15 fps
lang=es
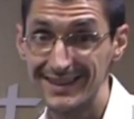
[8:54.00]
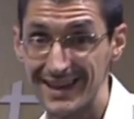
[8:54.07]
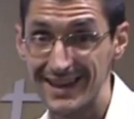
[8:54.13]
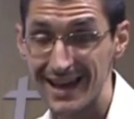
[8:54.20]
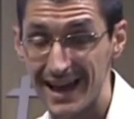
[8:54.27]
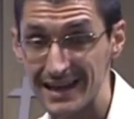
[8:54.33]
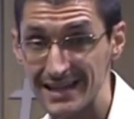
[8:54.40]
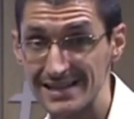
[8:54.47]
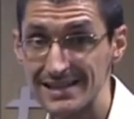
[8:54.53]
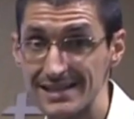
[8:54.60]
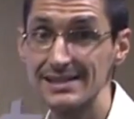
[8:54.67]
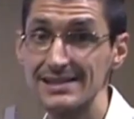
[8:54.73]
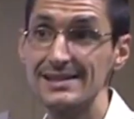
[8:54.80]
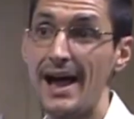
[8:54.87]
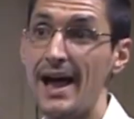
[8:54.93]
en
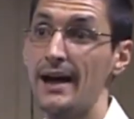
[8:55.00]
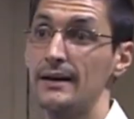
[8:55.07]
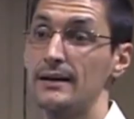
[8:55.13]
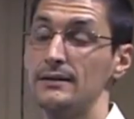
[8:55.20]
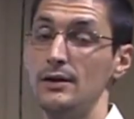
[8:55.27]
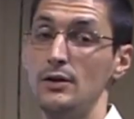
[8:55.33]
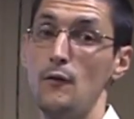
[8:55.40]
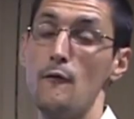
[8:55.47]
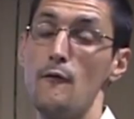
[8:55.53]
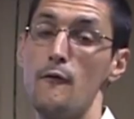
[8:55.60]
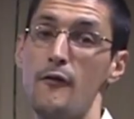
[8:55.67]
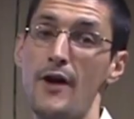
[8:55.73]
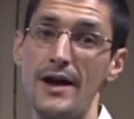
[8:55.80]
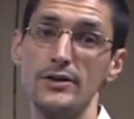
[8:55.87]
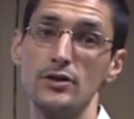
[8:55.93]
diálisis, ya que tiene un
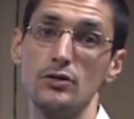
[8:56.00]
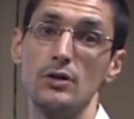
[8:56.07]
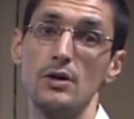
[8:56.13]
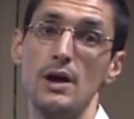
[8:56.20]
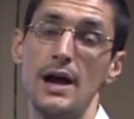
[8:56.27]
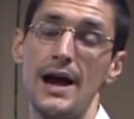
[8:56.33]
fallo